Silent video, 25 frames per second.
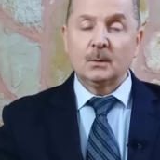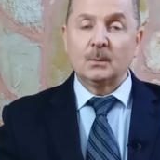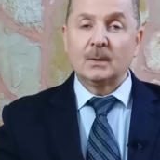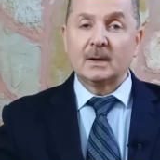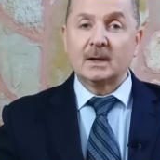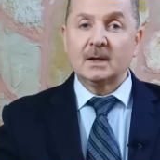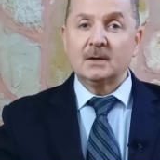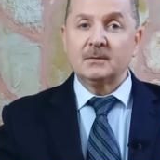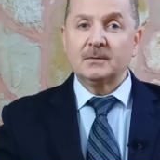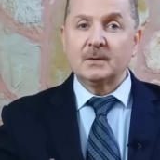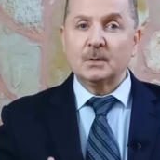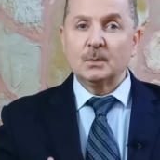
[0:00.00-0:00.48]

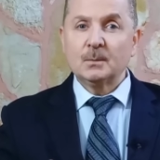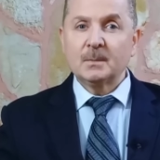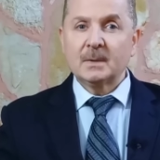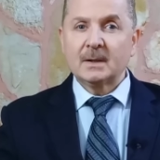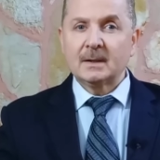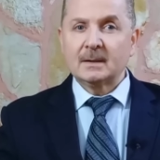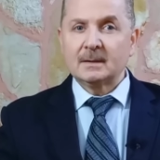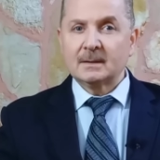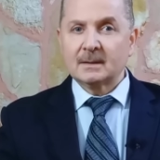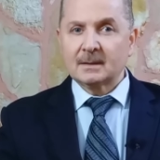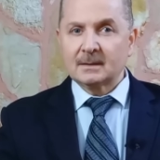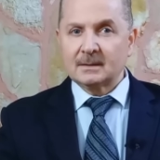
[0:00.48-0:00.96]
وكيف
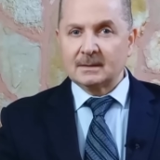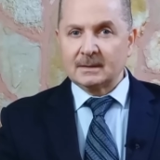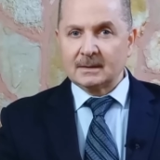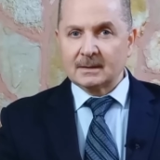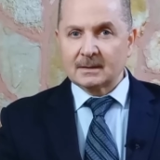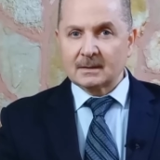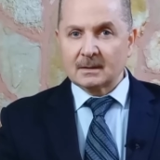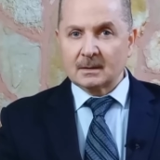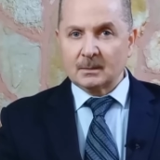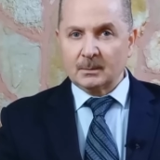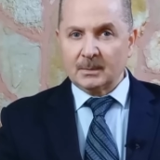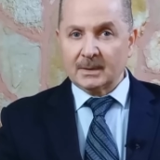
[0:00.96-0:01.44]
يمكن
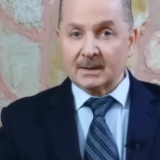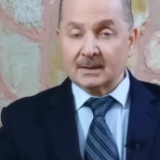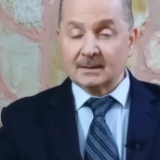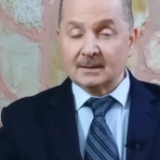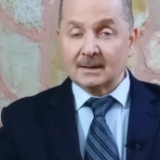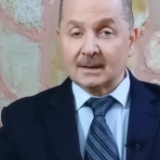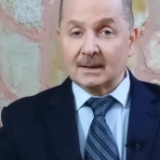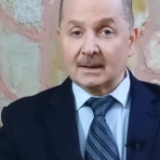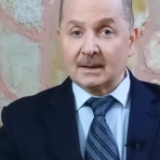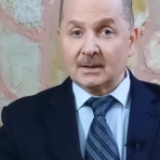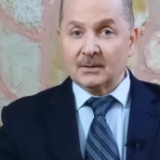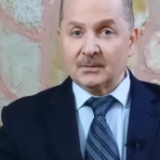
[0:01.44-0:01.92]
اختيار
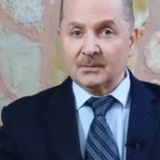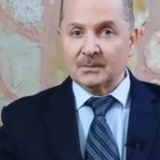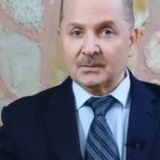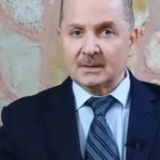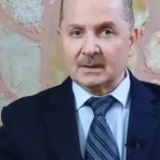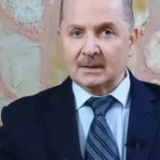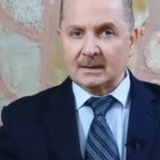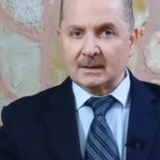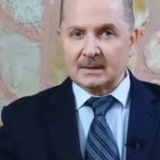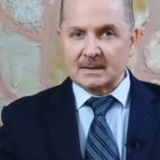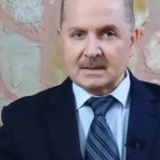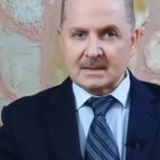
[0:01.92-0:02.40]
البيض
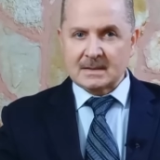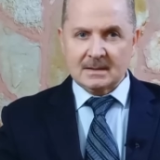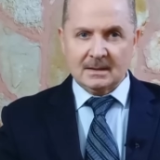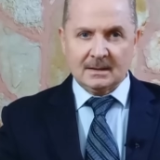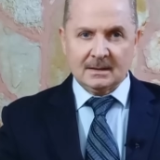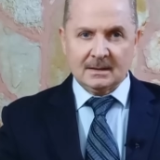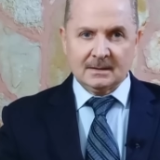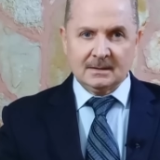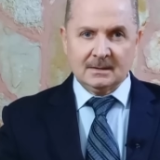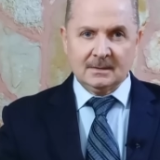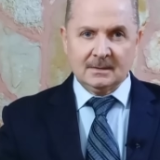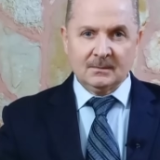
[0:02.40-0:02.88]
الأفضل
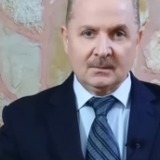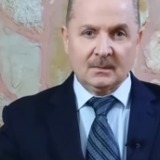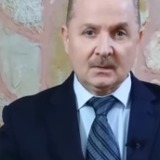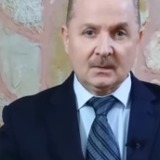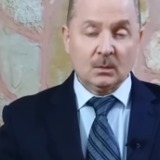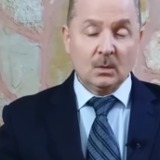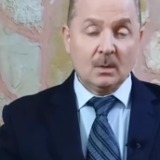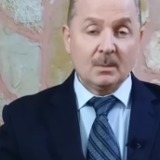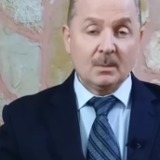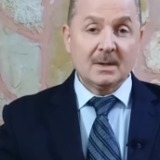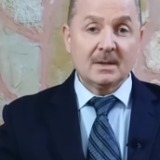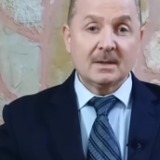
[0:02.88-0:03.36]
للصحة
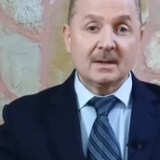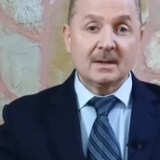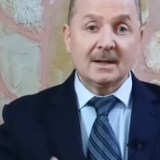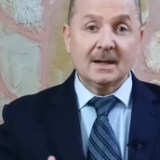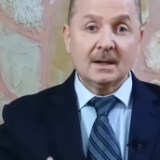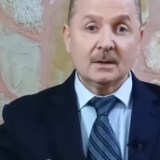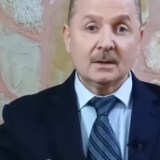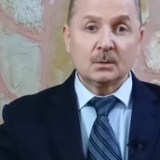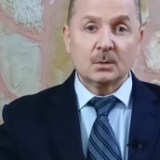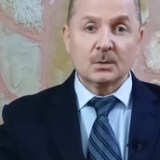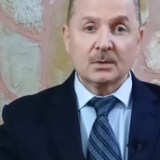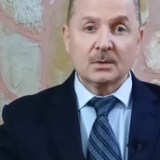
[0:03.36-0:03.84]
وماذا
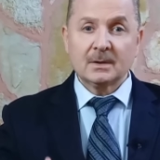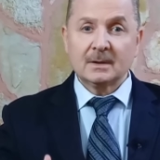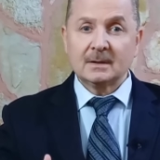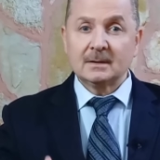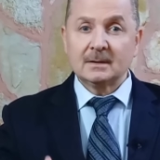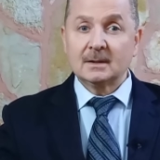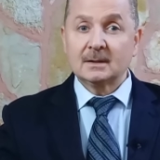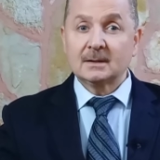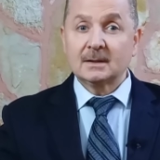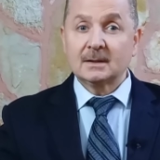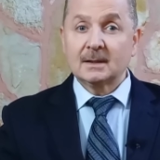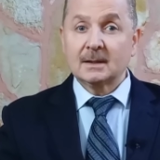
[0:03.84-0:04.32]
يحدث
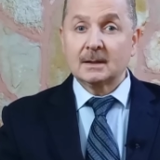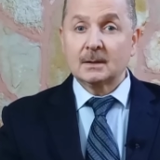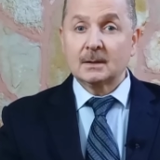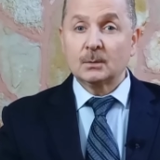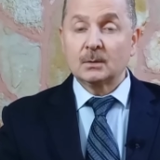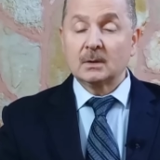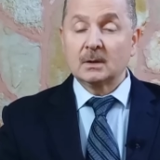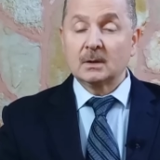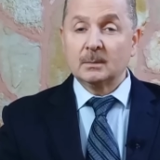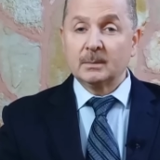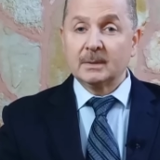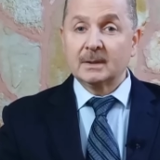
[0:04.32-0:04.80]
عند
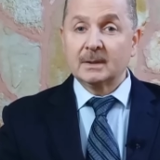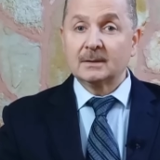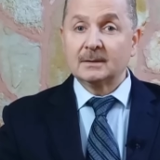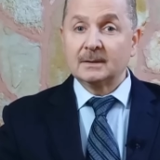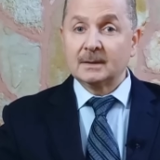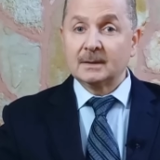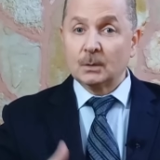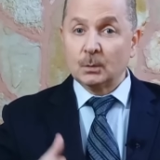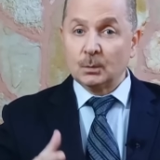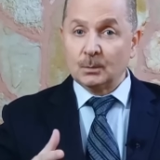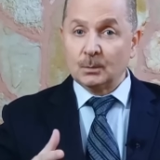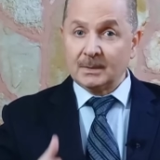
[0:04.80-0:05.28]
تناول
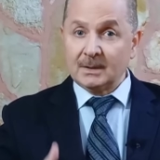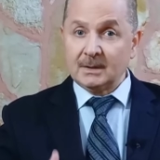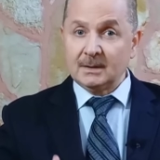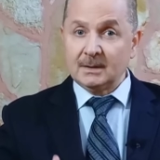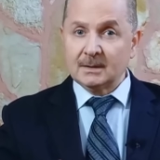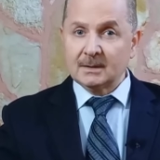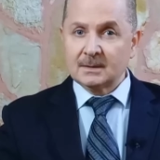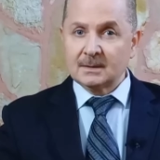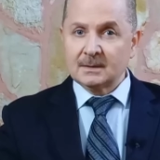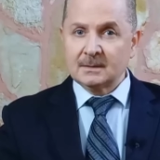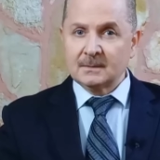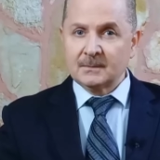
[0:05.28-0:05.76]
البيض
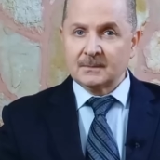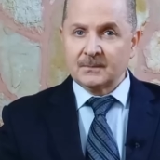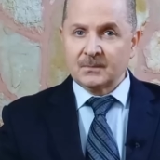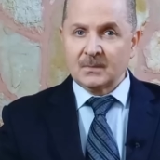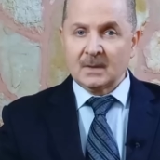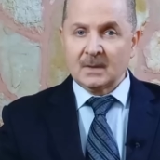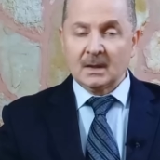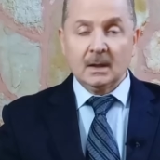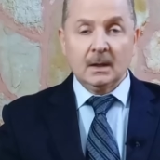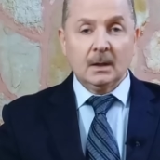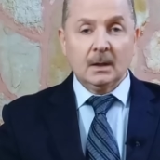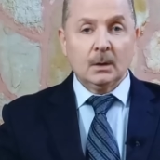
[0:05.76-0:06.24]
يوميا
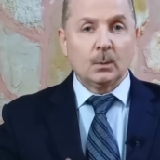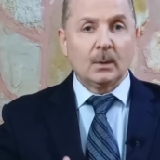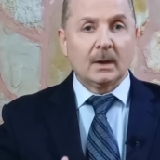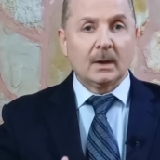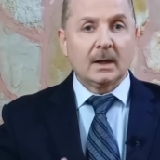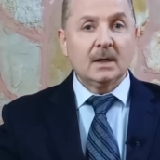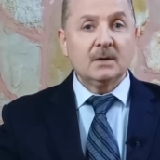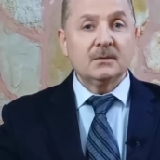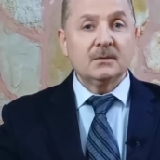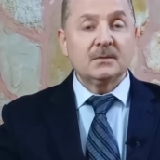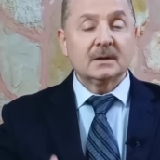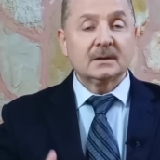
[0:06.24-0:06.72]

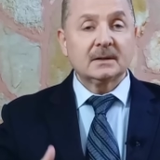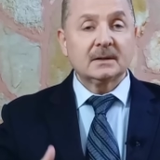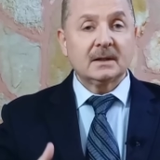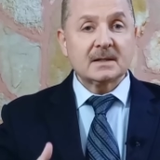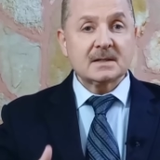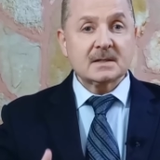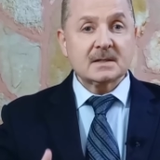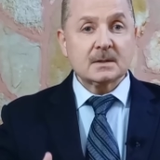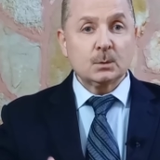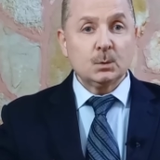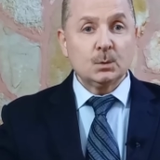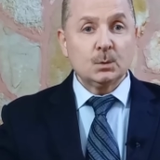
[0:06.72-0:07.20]
وكيف
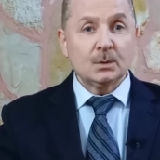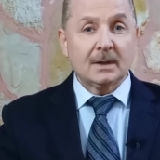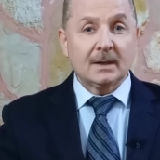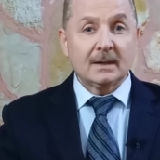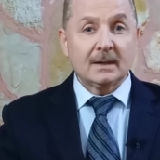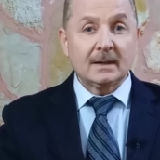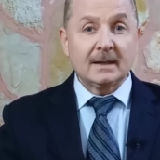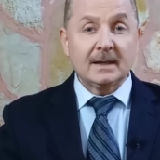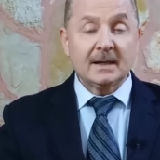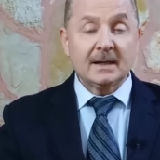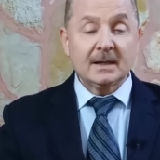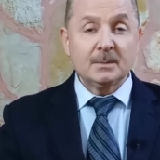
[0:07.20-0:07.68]
تحصلون
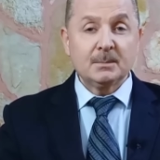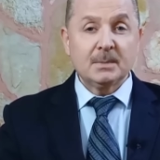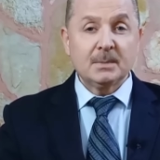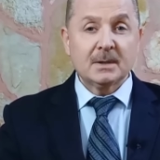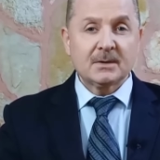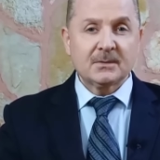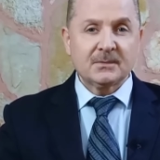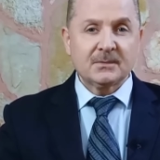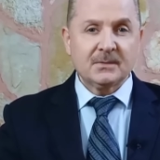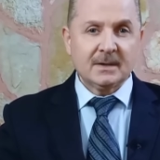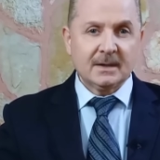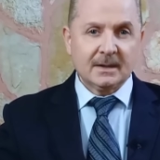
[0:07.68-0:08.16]
على
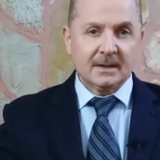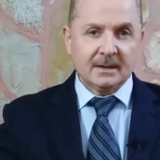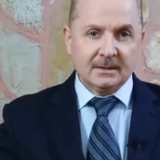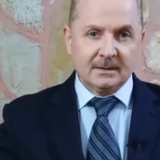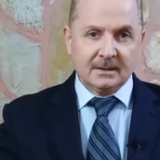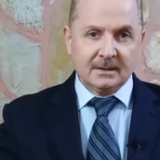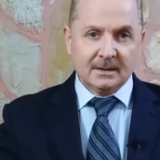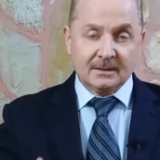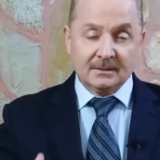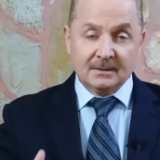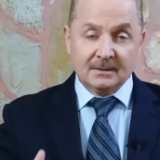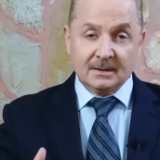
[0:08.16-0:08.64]
أكبر
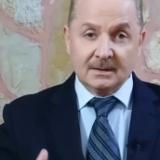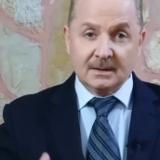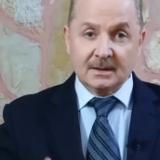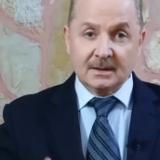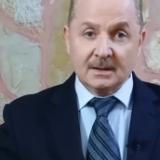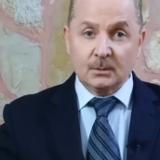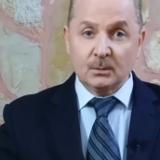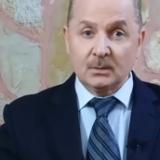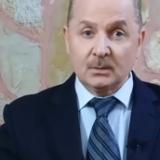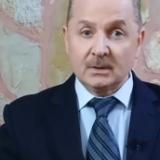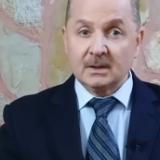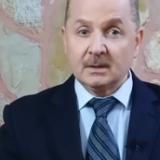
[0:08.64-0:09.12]
فائدة عند
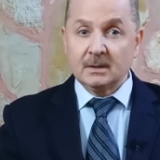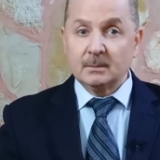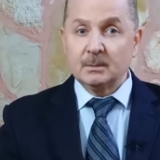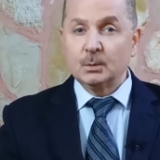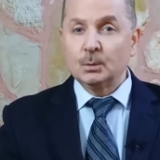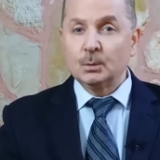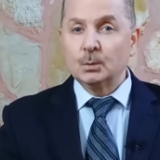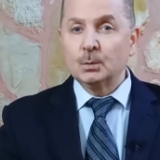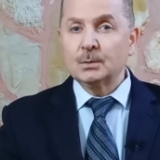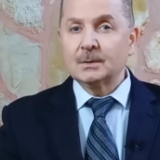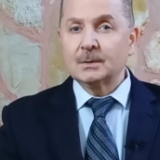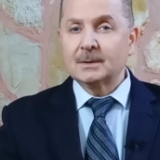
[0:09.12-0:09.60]
تناوله
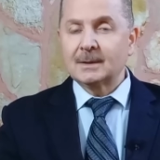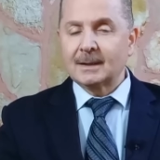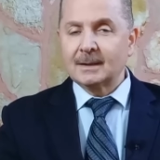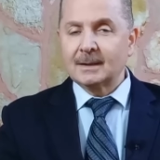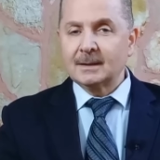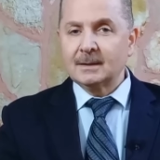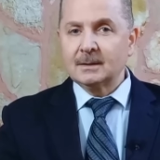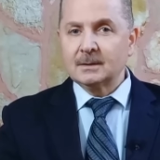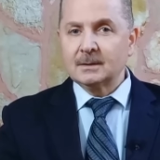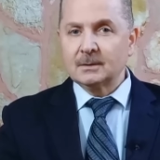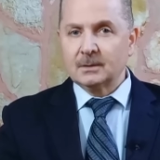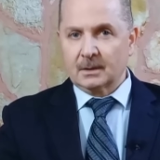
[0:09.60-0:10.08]
بدون
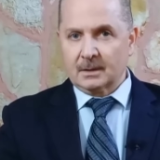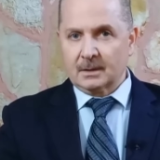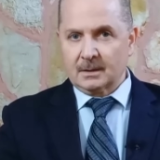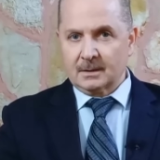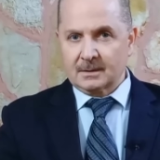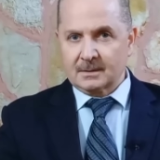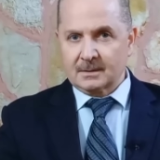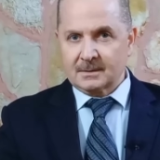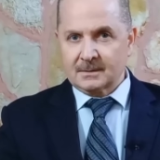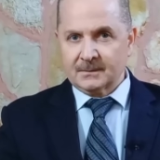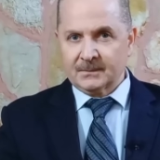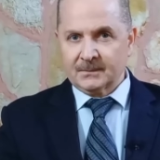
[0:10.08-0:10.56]
أي
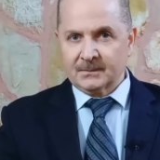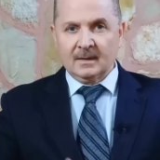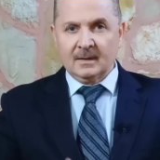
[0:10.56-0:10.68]
ضرر